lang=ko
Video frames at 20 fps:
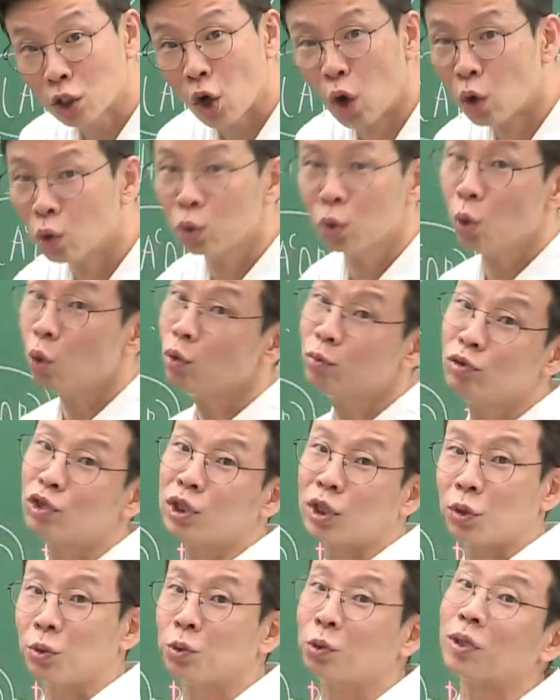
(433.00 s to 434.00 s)
경로
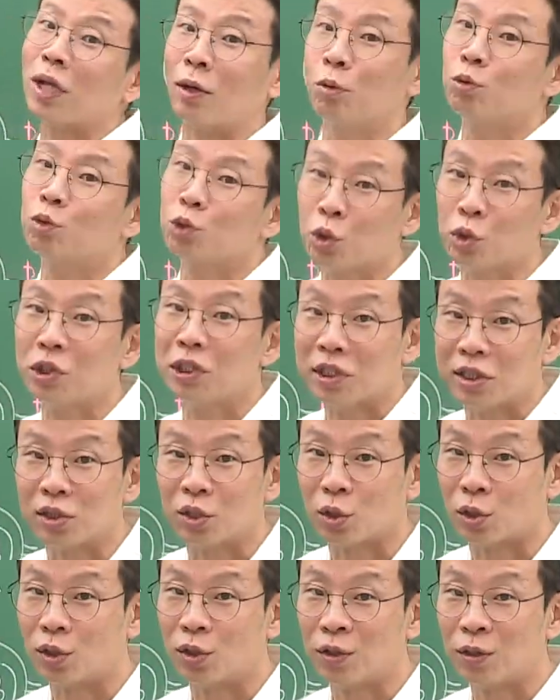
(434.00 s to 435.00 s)
문제로도 나온 적이
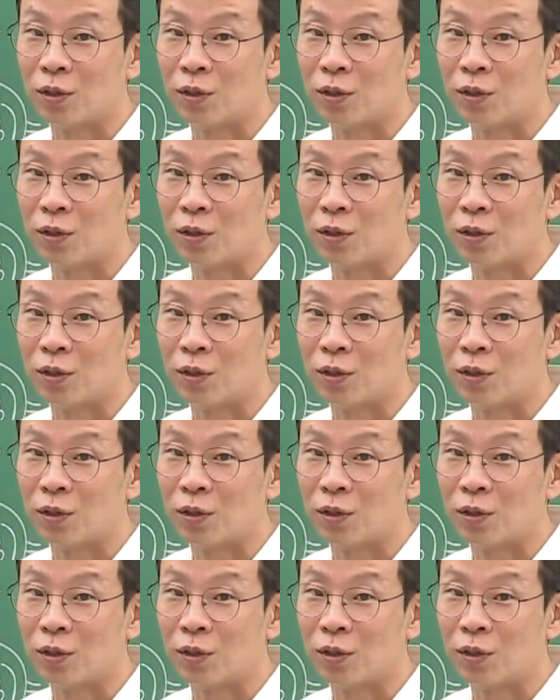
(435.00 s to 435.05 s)
있어.